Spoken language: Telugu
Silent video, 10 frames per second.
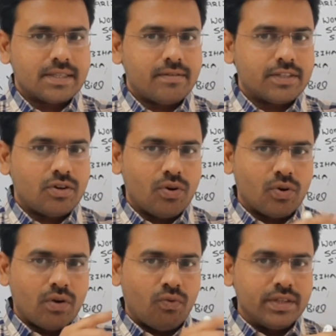రిజర్వేషన్లో
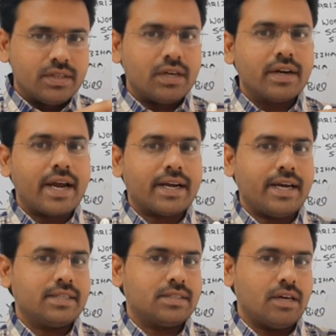కూడా వన్ థర్డ్
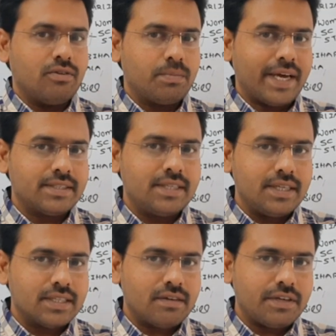కేటాయిస్తారు ఇప్పుడు ఎస్సీ
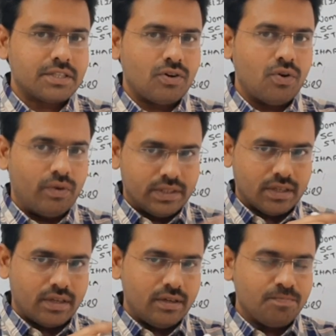రిజర్వేషన్లో వన్
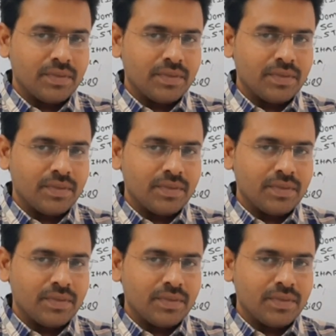థర్డ్